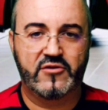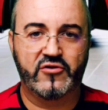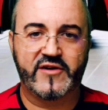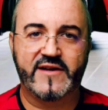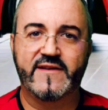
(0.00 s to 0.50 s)

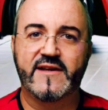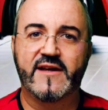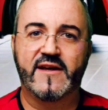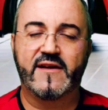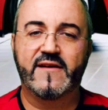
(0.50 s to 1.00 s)
Cosas
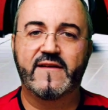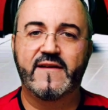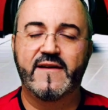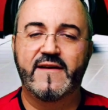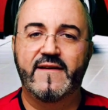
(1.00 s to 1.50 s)
de,
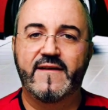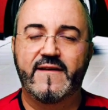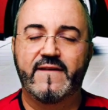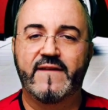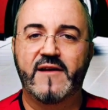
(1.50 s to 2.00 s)

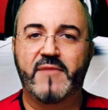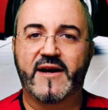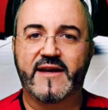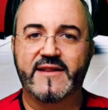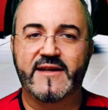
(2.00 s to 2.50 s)
del
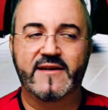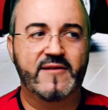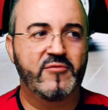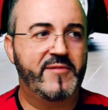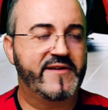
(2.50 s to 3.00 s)
marketing.
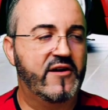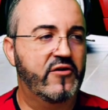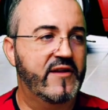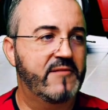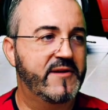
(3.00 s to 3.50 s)
Hemos
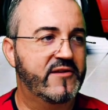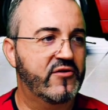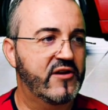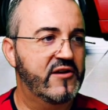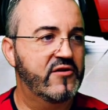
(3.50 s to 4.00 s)
pasado del
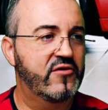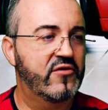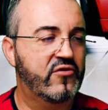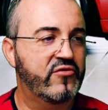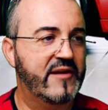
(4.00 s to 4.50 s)

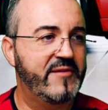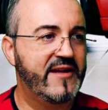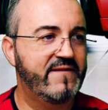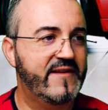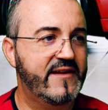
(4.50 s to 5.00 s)
petróleo
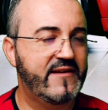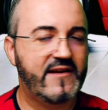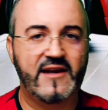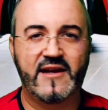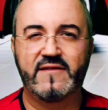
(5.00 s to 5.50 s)
contaminante
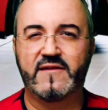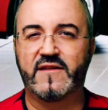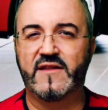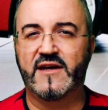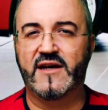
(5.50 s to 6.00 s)
a la
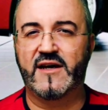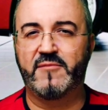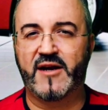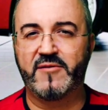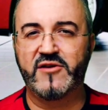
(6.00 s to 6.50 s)

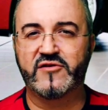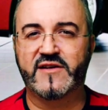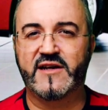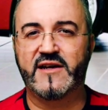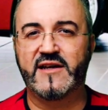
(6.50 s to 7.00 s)
electricidad
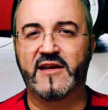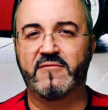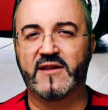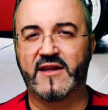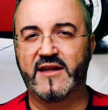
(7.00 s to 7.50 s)
maravillosa y
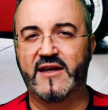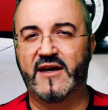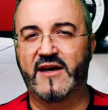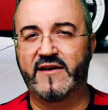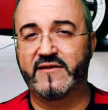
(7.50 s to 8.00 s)
las
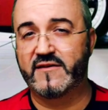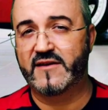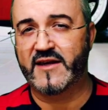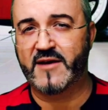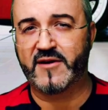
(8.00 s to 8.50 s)
baterías
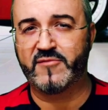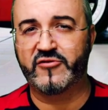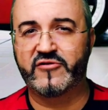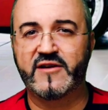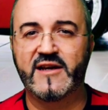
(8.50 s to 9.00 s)
que ya
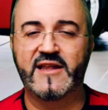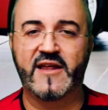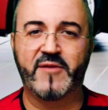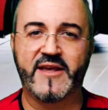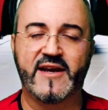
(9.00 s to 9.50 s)
veremos el
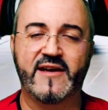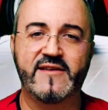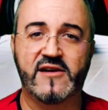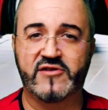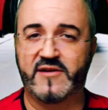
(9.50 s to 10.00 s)
día de mañana,
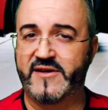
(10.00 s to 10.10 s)
ya lo